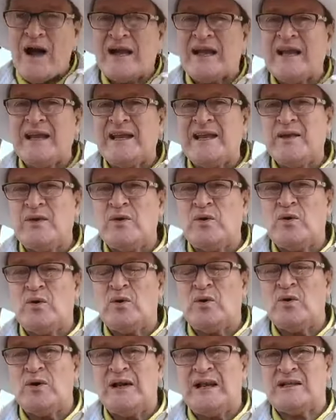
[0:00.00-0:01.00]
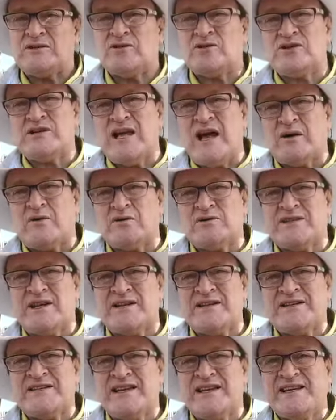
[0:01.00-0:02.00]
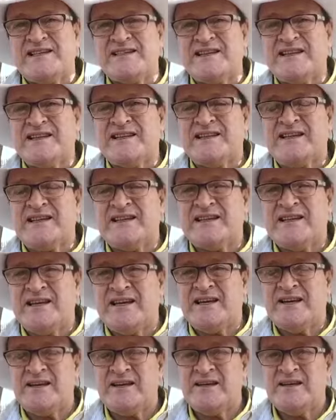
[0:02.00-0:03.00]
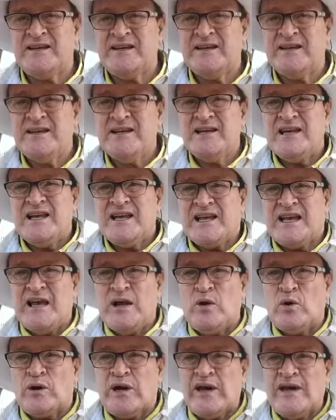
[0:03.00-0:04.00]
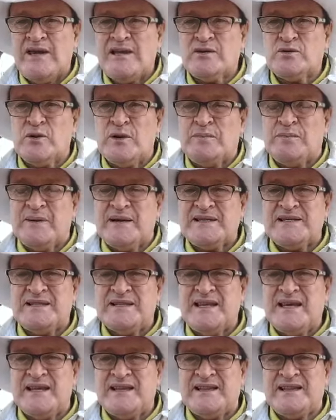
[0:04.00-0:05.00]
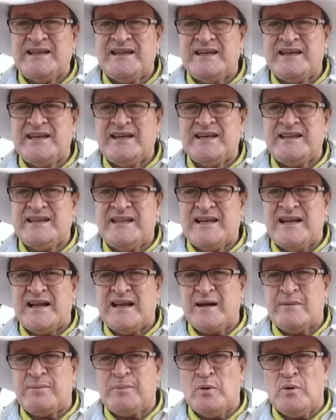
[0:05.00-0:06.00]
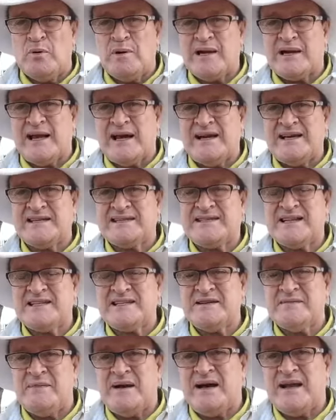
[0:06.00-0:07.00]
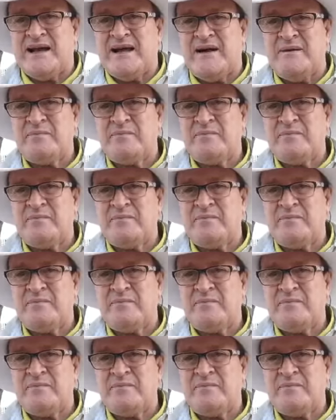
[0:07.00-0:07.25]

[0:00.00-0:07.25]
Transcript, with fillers: ha querido la sociedad costarricense entender que lo que hizo el presidente de la República esta semana